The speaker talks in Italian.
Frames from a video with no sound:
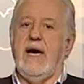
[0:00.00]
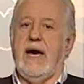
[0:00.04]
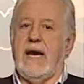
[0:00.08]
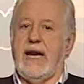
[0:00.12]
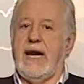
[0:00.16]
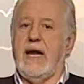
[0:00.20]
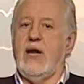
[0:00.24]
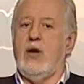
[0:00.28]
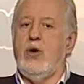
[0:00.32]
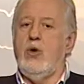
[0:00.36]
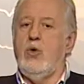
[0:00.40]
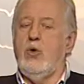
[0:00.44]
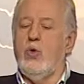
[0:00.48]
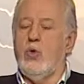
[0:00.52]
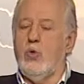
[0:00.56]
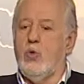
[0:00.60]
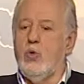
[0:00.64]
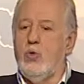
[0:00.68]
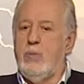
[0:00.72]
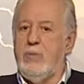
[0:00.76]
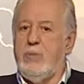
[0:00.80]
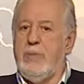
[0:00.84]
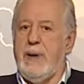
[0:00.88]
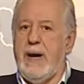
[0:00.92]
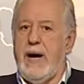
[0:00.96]

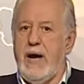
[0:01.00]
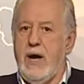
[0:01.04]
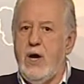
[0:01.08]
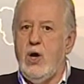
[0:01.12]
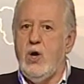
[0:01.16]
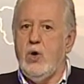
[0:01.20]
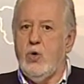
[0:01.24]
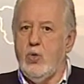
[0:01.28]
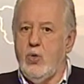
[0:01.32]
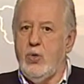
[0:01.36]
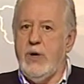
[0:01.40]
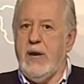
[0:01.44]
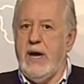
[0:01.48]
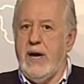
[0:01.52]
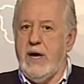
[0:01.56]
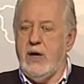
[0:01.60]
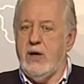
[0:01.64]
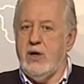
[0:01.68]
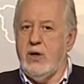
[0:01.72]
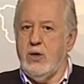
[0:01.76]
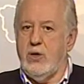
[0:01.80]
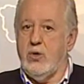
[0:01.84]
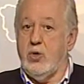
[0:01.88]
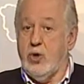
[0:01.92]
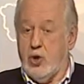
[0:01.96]
raggruppa una
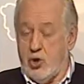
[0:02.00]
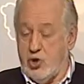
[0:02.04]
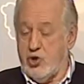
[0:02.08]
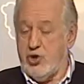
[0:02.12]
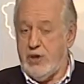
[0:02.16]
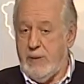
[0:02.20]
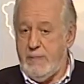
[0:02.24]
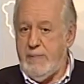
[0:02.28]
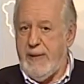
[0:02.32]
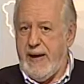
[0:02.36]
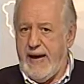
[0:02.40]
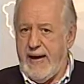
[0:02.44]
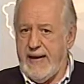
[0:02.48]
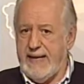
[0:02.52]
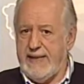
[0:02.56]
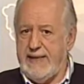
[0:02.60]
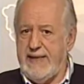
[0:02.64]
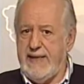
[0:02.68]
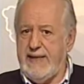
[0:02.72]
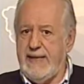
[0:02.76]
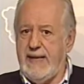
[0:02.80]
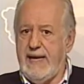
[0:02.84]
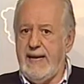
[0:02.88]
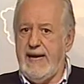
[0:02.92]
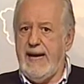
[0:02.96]
eh, grossa
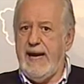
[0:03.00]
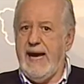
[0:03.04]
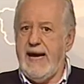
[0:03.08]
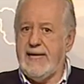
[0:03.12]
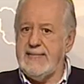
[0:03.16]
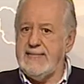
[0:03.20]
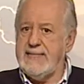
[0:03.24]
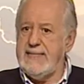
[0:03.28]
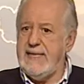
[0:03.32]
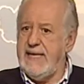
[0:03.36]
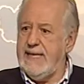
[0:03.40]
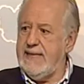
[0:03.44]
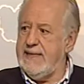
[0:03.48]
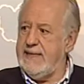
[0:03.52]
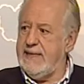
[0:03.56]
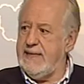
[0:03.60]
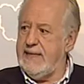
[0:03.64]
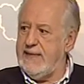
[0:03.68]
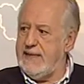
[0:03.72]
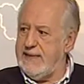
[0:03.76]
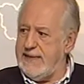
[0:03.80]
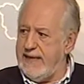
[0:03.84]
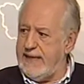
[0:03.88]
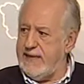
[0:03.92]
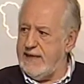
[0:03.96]
parte delle aziende
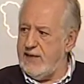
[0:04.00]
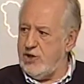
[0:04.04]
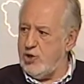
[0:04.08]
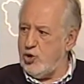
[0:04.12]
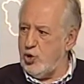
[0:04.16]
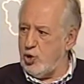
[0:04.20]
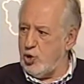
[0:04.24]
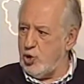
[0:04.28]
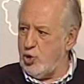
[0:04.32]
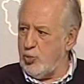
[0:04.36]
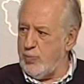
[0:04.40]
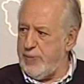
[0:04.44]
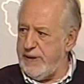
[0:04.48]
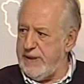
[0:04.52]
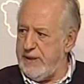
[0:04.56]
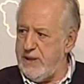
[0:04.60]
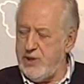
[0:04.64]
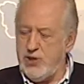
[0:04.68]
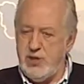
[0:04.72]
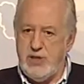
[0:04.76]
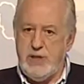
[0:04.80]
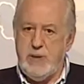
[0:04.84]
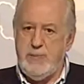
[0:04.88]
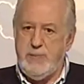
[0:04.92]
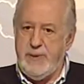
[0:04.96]
di tecnici
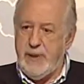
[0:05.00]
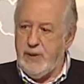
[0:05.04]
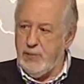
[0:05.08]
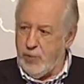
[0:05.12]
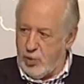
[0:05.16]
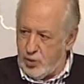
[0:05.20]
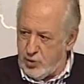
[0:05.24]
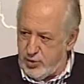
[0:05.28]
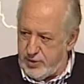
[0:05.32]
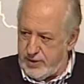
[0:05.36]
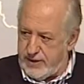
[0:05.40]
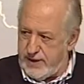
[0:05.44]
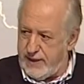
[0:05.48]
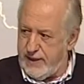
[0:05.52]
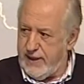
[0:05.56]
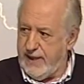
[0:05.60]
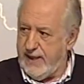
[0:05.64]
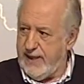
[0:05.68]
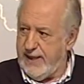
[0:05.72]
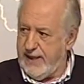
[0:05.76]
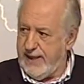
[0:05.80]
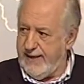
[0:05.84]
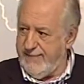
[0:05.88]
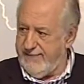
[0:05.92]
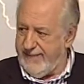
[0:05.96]
ortopedici di Piemonte
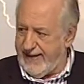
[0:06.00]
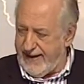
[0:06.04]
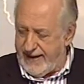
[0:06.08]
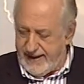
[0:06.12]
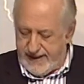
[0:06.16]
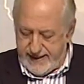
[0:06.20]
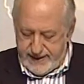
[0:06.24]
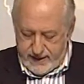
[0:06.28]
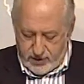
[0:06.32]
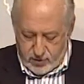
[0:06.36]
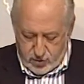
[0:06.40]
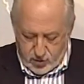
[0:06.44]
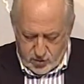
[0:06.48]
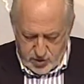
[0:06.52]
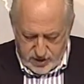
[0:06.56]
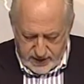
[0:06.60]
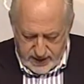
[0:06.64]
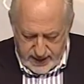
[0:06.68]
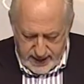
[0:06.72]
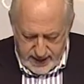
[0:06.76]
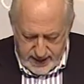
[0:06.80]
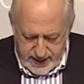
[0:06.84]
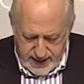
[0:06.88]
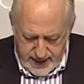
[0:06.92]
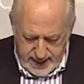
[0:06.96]
e Valle
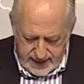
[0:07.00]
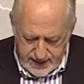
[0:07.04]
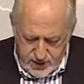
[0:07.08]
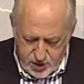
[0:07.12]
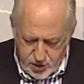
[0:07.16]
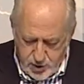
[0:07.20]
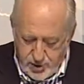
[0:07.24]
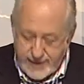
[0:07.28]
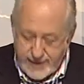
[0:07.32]
d'Aosta. Adesso